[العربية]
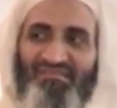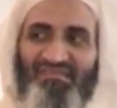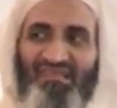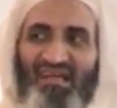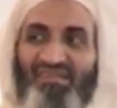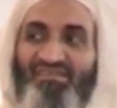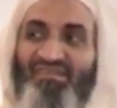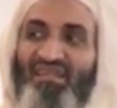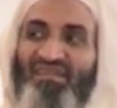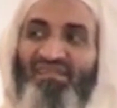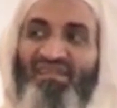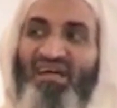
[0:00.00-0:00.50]

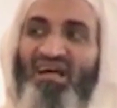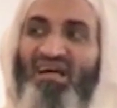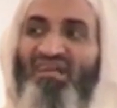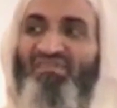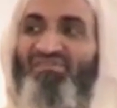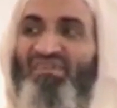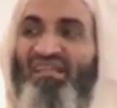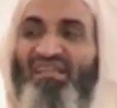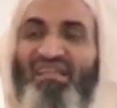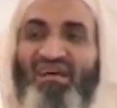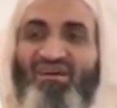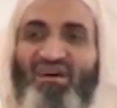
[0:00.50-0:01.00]
لأن الله
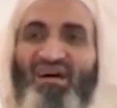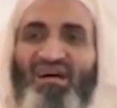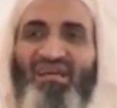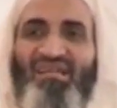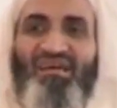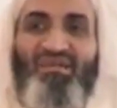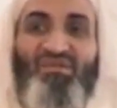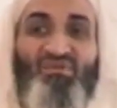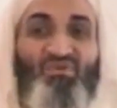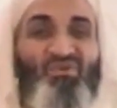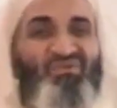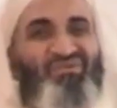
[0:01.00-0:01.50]
جل
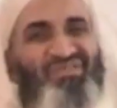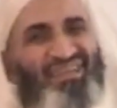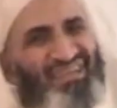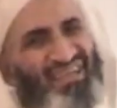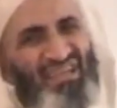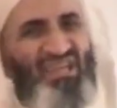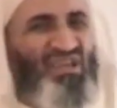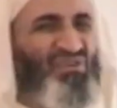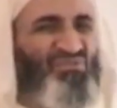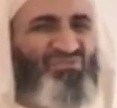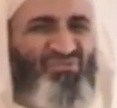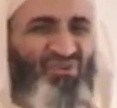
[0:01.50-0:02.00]
وعلا
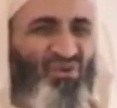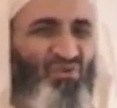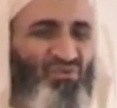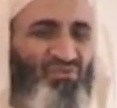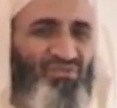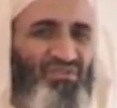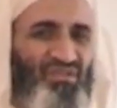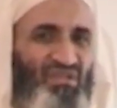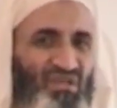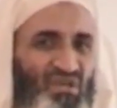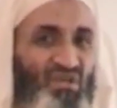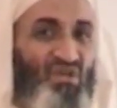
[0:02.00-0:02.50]
يضعف
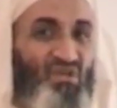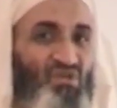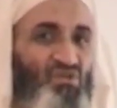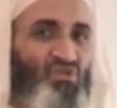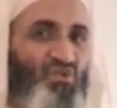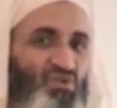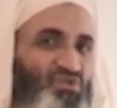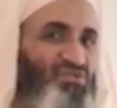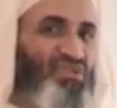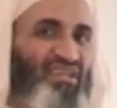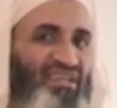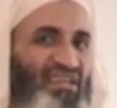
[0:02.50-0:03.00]

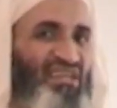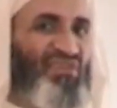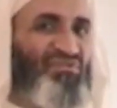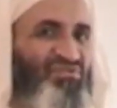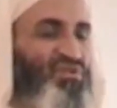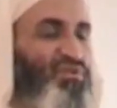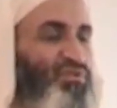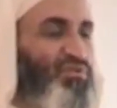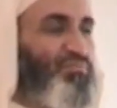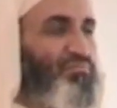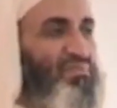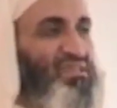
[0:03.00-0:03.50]
يضعف
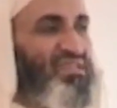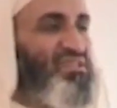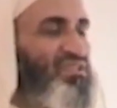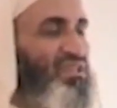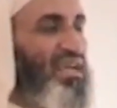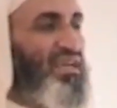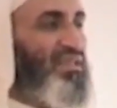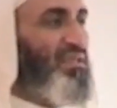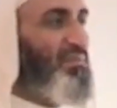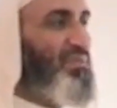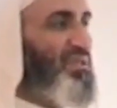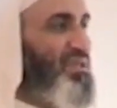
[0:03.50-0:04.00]
من
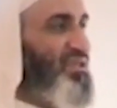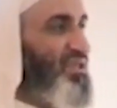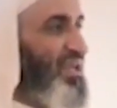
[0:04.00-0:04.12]
جانب